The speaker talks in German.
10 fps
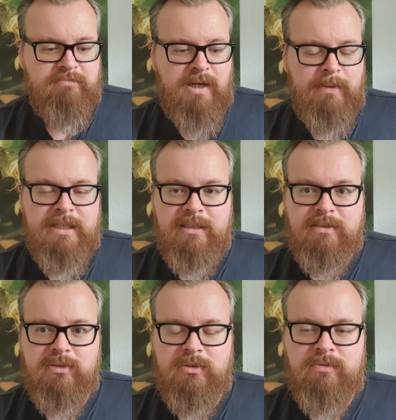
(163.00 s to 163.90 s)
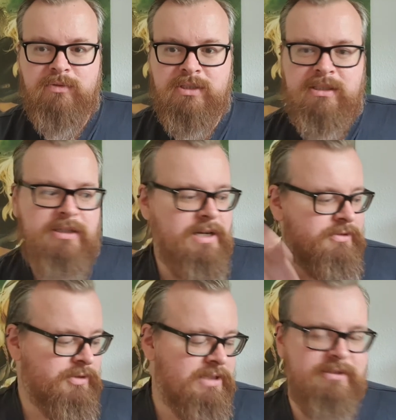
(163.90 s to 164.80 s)
aber jetzt so, wo ich hier
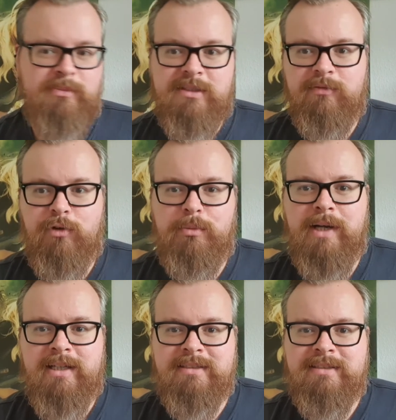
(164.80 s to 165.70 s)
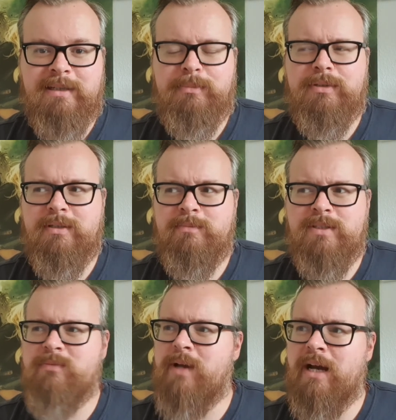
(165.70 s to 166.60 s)
gerade so alles ein bisschen vorbereitet habe, ähm,
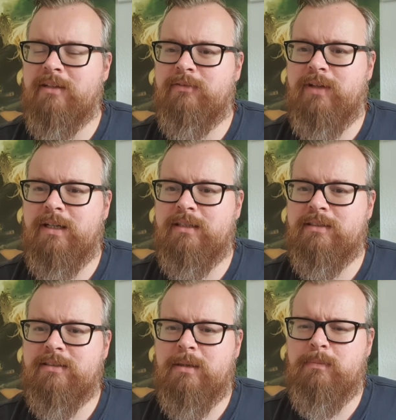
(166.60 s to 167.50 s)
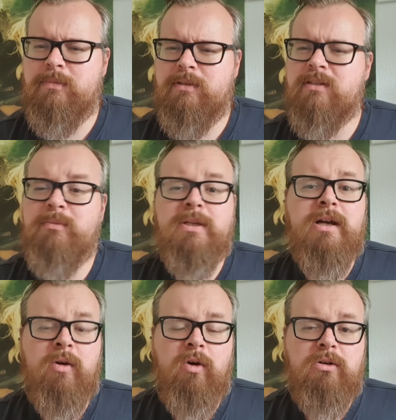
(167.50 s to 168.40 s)
ist mir eingefallen, es gibt, ich bin
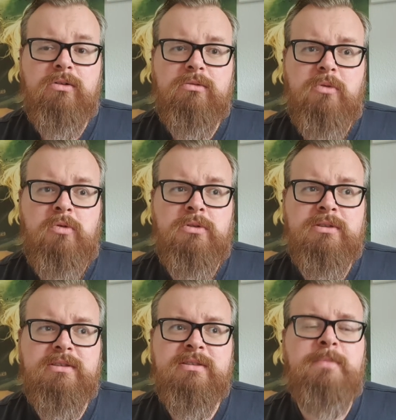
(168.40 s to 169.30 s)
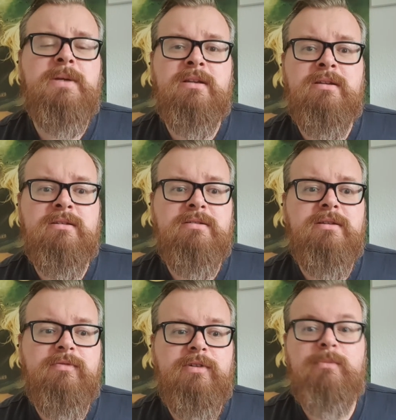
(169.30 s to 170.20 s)
ja Koch und es gibt ja den
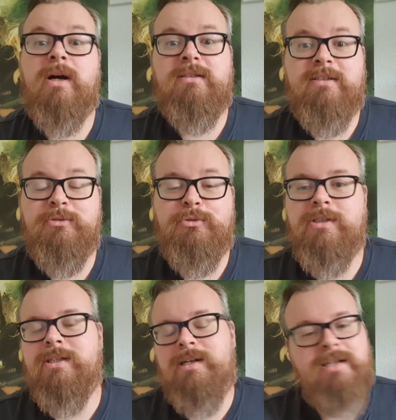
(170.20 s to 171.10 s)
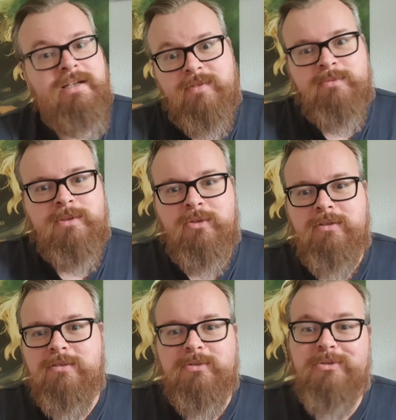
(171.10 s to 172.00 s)
Disney-Film Ratatouille, ja, der hat was mit
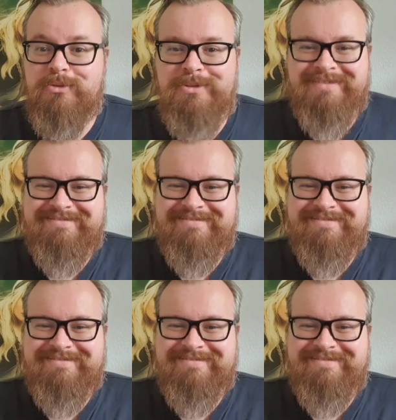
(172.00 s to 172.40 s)
Kochen zu tun.